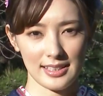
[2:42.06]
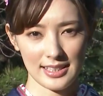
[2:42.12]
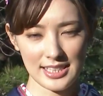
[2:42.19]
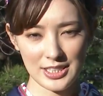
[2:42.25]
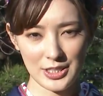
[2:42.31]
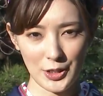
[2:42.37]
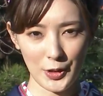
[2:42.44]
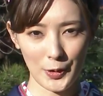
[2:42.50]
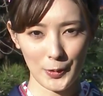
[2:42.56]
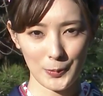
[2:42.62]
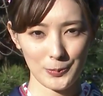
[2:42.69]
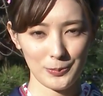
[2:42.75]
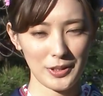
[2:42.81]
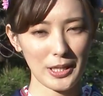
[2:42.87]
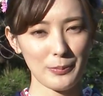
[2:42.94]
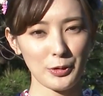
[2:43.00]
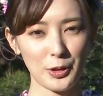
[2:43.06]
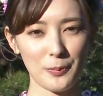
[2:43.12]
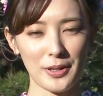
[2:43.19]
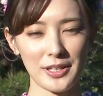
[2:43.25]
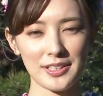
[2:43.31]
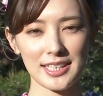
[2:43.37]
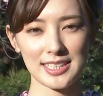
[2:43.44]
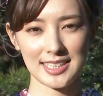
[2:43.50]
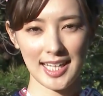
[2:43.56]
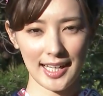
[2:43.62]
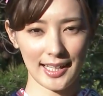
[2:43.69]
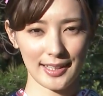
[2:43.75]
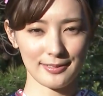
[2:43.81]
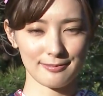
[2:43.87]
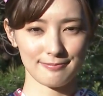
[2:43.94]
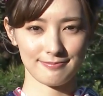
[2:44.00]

以上宮本真由でした